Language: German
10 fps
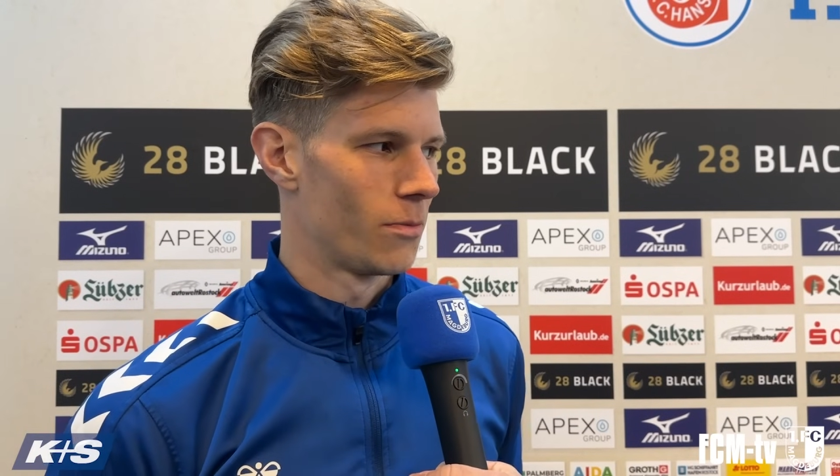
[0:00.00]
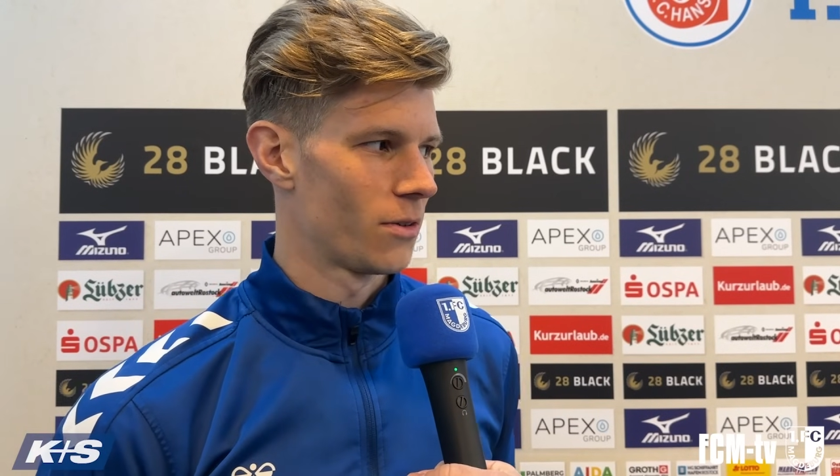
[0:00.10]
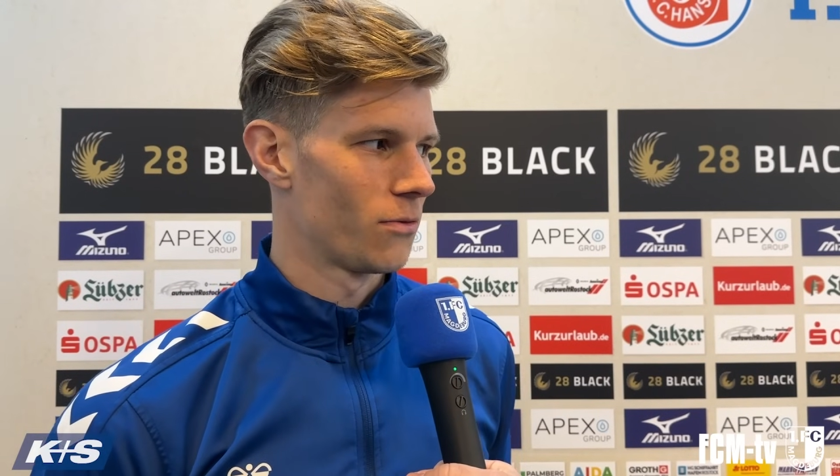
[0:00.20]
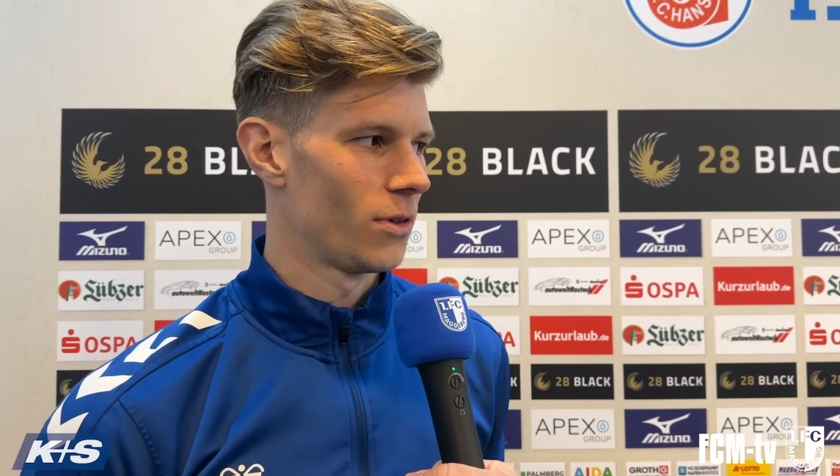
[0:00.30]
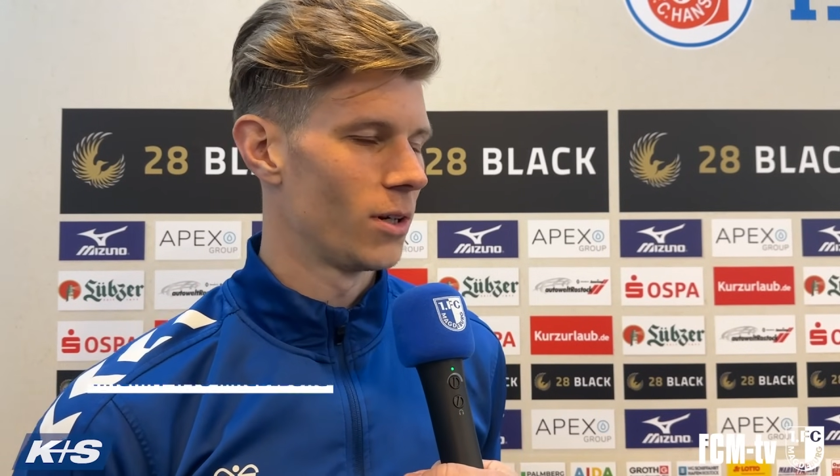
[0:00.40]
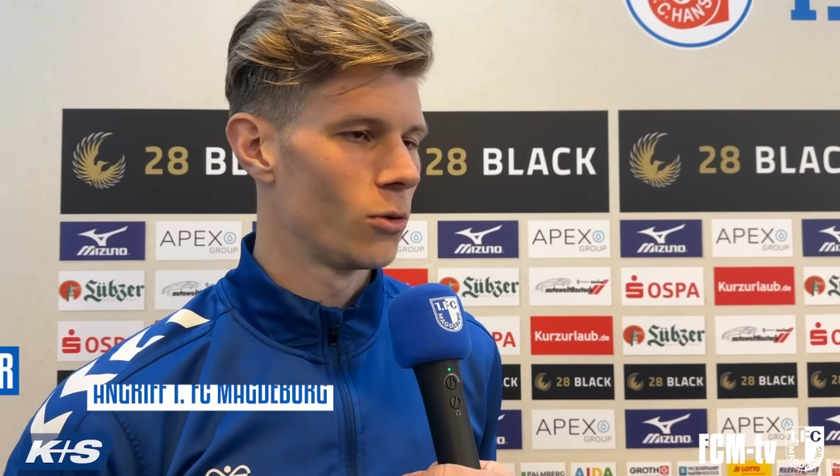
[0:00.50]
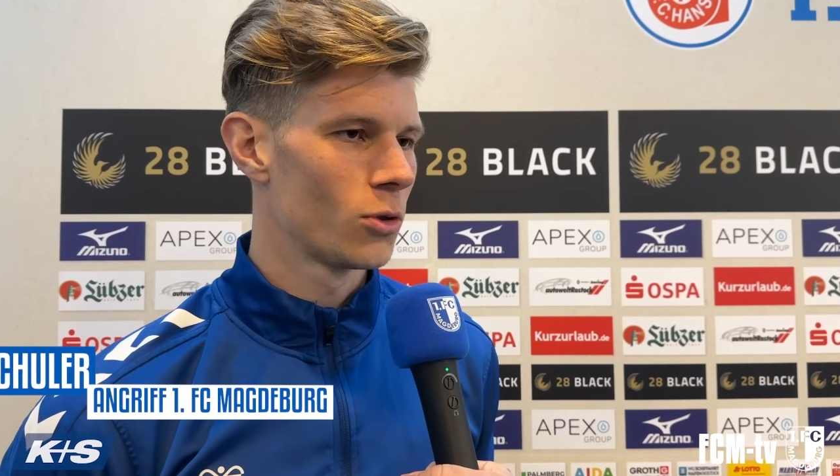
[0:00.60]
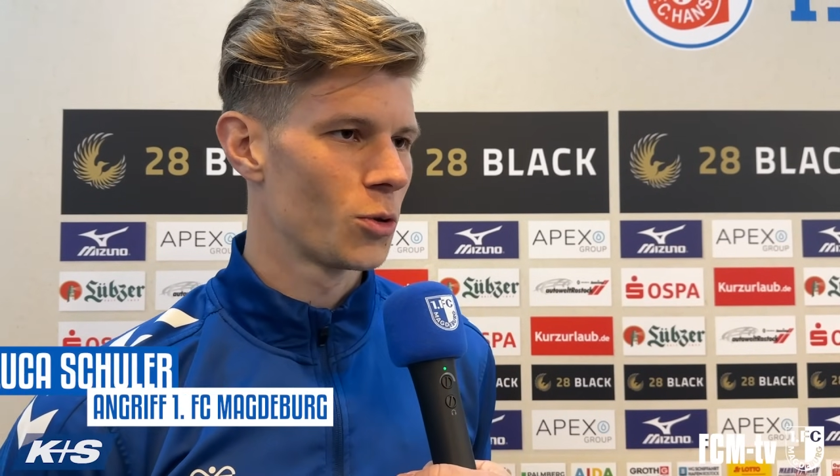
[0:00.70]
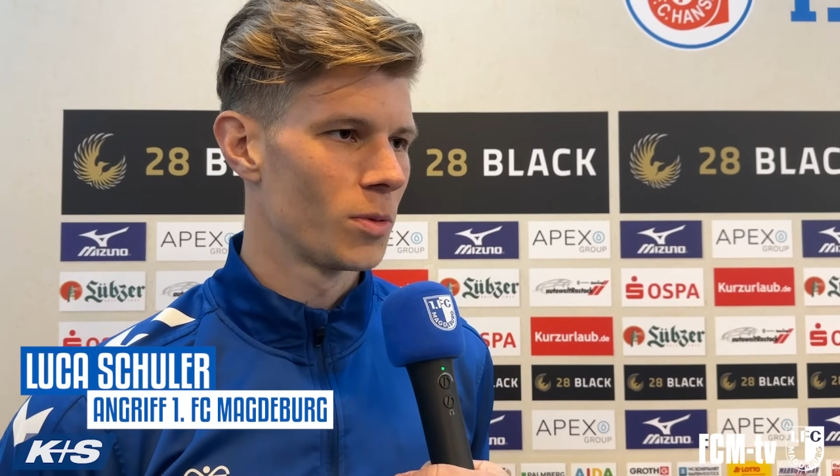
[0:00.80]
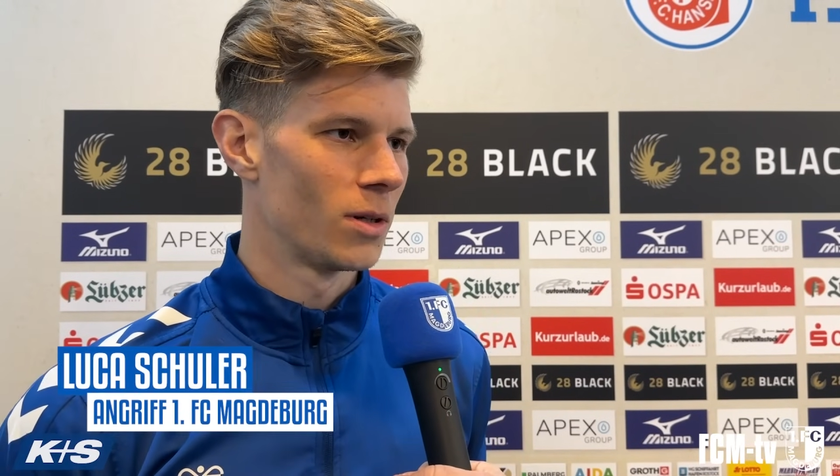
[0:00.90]
wir hatten viele
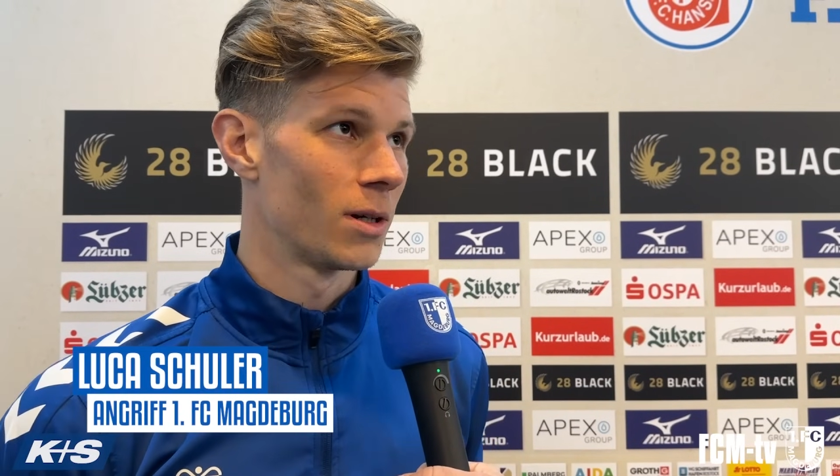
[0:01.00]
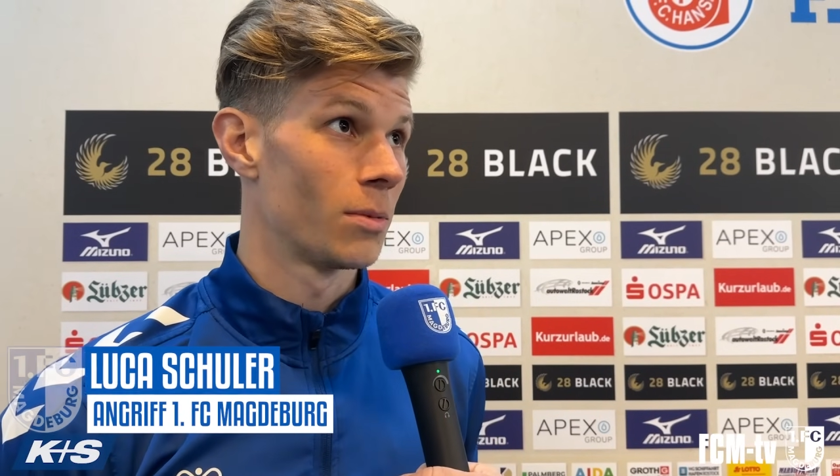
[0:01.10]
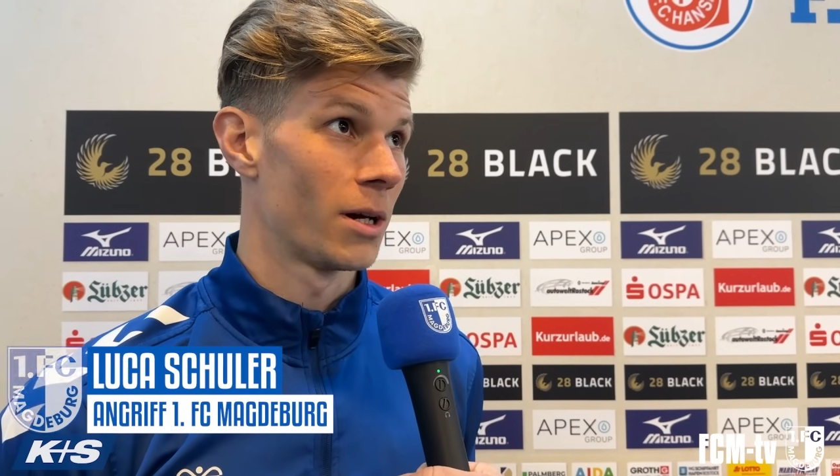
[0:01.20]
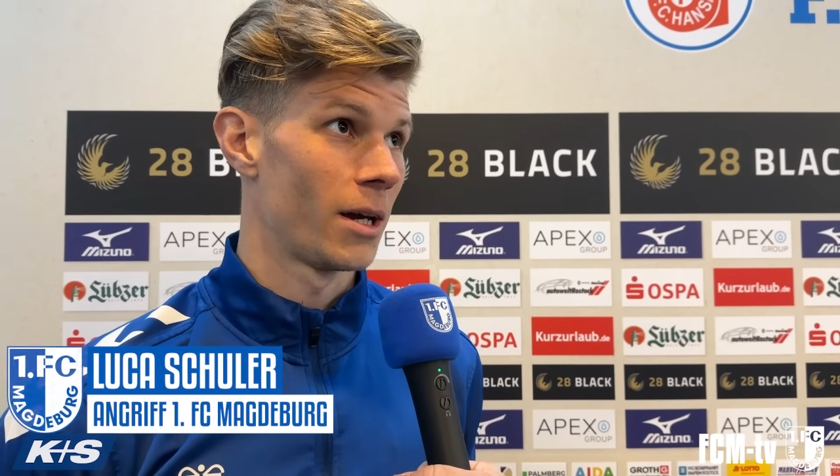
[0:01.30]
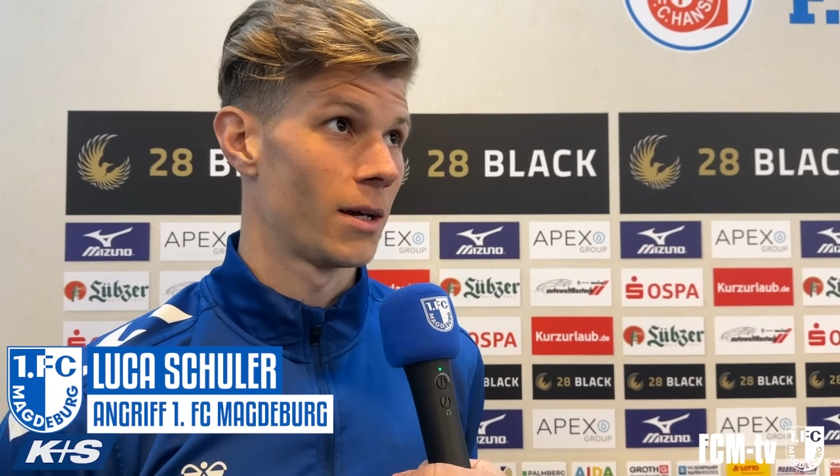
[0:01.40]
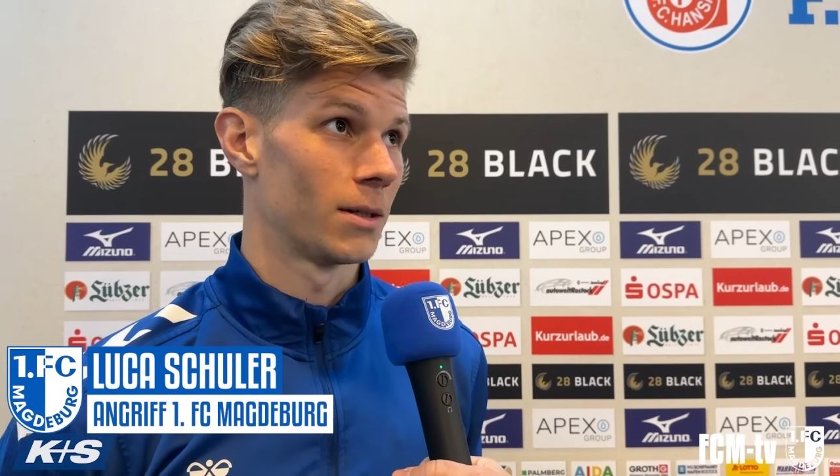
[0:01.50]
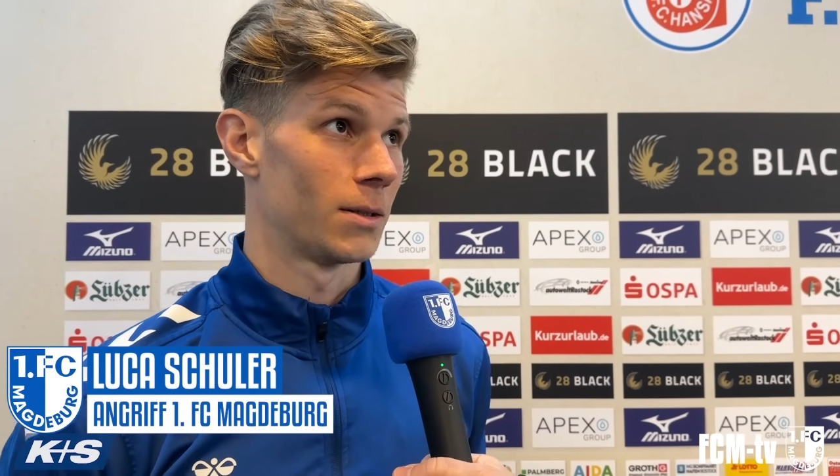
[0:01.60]
gute Spiele dabei.